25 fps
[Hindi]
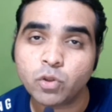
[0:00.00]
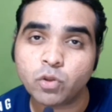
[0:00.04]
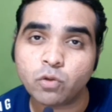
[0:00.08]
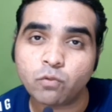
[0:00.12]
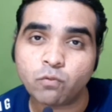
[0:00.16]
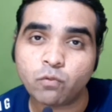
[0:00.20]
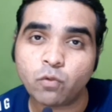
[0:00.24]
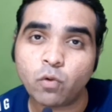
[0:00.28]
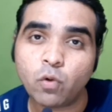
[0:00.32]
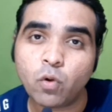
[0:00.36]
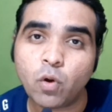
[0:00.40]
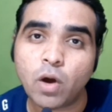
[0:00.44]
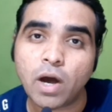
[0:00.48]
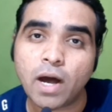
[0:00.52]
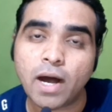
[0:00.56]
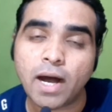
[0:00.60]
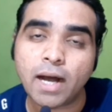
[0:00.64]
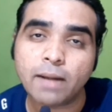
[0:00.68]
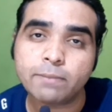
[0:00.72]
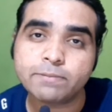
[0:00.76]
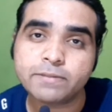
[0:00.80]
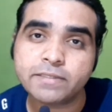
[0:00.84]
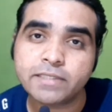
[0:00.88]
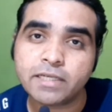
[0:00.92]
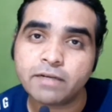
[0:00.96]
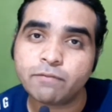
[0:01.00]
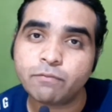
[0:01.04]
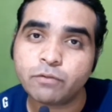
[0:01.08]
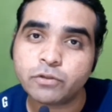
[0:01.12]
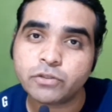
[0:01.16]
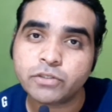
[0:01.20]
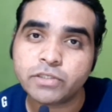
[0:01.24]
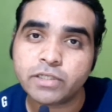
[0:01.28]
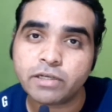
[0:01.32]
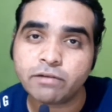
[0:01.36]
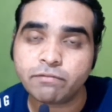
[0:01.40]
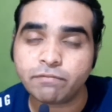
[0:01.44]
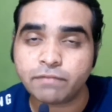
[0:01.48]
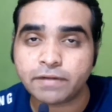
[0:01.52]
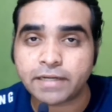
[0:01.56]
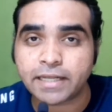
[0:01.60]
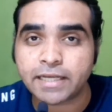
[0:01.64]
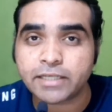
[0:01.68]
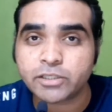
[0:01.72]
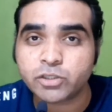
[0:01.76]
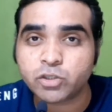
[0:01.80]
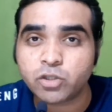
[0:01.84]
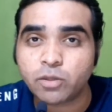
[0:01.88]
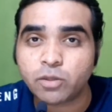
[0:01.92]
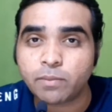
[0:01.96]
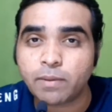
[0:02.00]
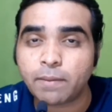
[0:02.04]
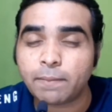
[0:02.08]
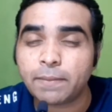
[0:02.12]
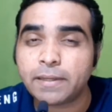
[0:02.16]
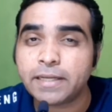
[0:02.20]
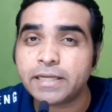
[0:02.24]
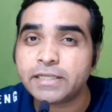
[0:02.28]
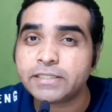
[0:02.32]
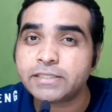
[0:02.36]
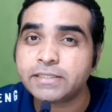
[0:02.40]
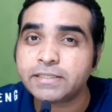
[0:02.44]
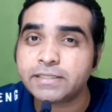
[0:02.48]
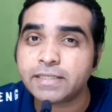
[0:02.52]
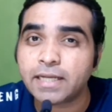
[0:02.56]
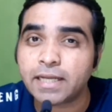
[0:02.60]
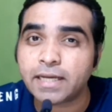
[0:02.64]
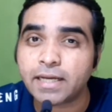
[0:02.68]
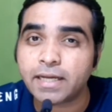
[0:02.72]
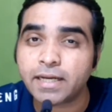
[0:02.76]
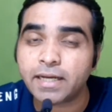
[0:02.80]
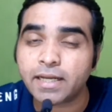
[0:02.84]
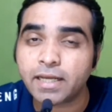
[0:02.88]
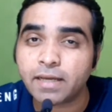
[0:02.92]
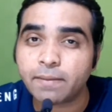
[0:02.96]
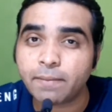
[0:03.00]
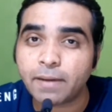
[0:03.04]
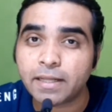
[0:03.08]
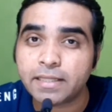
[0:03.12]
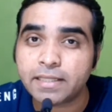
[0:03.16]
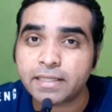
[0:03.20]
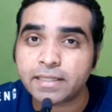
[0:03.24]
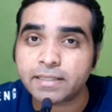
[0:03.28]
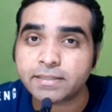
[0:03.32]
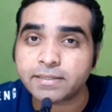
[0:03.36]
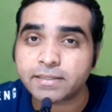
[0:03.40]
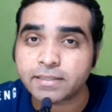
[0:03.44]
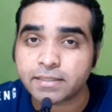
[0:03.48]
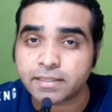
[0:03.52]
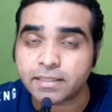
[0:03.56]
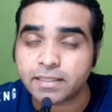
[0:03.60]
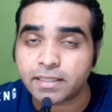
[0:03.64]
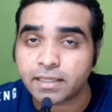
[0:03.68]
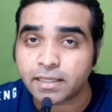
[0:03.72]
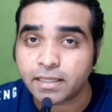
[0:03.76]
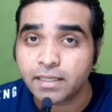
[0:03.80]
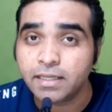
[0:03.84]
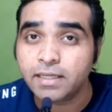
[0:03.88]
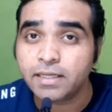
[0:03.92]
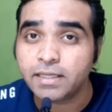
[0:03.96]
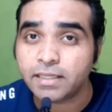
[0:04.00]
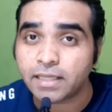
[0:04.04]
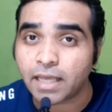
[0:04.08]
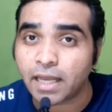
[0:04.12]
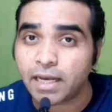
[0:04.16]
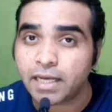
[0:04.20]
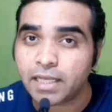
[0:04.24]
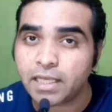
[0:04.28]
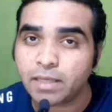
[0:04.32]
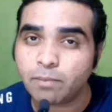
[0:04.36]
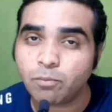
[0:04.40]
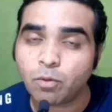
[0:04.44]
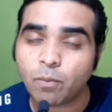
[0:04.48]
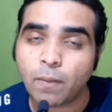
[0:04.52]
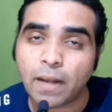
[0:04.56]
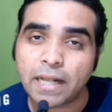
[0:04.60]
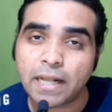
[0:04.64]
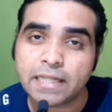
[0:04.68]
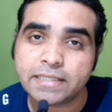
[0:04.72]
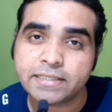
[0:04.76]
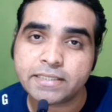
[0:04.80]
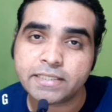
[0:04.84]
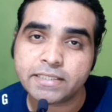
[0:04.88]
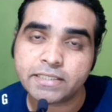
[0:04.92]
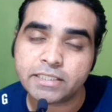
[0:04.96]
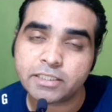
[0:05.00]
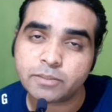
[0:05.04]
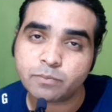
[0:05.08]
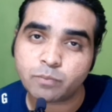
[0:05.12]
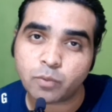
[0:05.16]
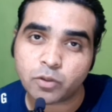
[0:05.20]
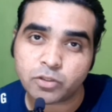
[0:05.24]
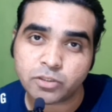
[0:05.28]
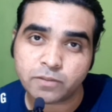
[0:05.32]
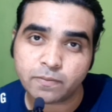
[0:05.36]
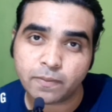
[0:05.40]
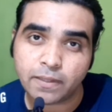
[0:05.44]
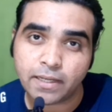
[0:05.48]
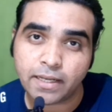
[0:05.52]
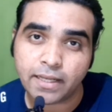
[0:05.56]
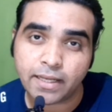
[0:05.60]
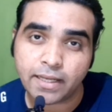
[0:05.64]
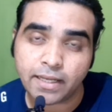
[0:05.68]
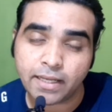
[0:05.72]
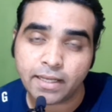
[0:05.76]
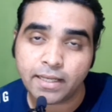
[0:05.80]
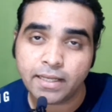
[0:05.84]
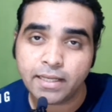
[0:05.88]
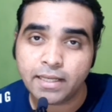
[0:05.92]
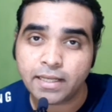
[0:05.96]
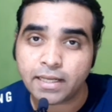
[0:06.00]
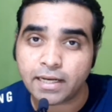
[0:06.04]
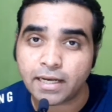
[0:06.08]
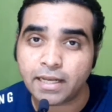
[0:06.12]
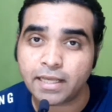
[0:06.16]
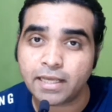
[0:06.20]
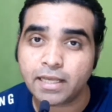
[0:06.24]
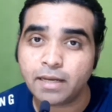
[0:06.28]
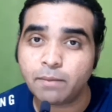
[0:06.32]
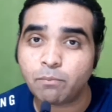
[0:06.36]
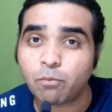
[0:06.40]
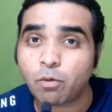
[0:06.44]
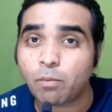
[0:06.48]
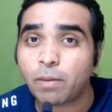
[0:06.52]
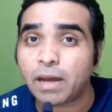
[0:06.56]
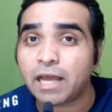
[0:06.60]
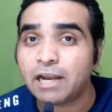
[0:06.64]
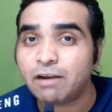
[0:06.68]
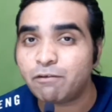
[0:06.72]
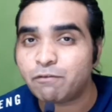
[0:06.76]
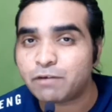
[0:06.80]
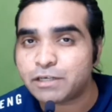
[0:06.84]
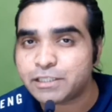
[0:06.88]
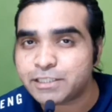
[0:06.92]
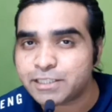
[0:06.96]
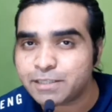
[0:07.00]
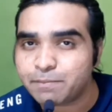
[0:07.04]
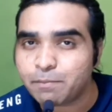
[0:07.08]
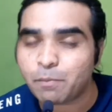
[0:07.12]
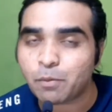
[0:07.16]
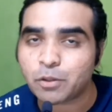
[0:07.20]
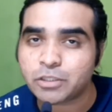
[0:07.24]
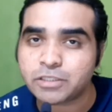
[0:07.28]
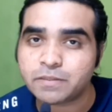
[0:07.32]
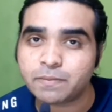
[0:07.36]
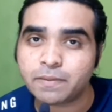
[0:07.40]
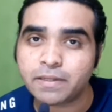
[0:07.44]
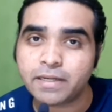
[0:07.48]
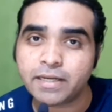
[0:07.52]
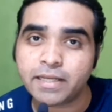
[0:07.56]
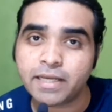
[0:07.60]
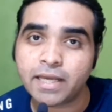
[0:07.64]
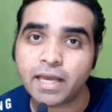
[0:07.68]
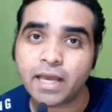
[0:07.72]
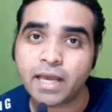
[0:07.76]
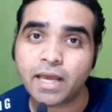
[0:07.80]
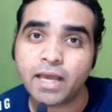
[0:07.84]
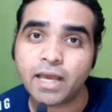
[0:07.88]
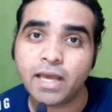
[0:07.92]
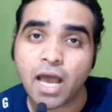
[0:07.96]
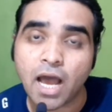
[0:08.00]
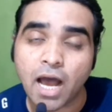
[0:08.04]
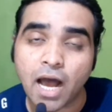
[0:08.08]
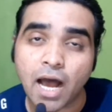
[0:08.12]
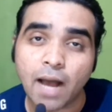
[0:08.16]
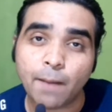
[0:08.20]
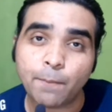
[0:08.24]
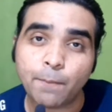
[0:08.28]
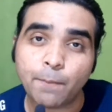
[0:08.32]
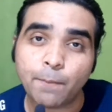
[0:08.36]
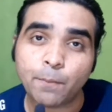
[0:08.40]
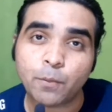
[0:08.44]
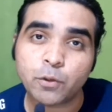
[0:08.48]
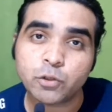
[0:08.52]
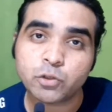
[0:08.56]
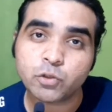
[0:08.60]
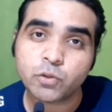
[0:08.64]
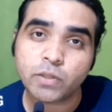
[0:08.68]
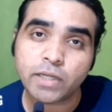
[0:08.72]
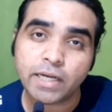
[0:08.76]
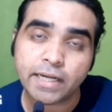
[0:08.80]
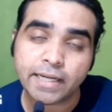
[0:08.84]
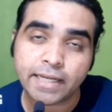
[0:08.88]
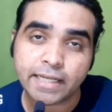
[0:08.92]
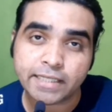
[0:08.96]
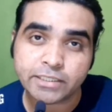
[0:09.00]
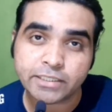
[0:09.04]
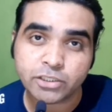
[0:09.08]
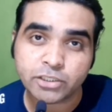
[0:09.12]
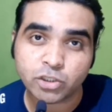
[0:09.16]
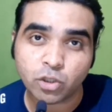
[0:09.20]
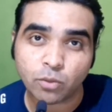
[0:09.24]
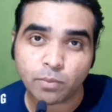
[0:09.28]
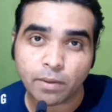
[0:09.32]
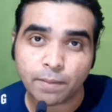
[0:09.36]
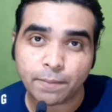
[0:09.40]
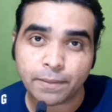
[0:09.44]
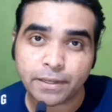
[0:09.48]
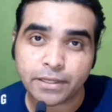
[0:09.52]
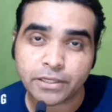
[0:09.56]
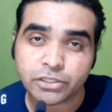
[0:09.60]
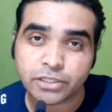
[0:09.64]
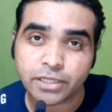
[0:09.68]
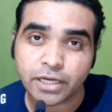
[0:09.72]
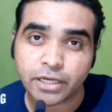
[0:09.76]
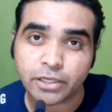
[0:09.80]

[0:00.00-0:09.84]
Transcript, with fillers: तो वो आप सिर्फ और सिर्फ डेस्कटॉप एप्लीकेशन सिलेक्ट करने के बाद ही कर सकते हैं यानी कि मोबाइल से ये चीज़ पॉसिबल है लेकिन मोबाइल वर्जन में पॉसिबल नहीं है आपको जो है डेस्कटॉप एप्लीकेशन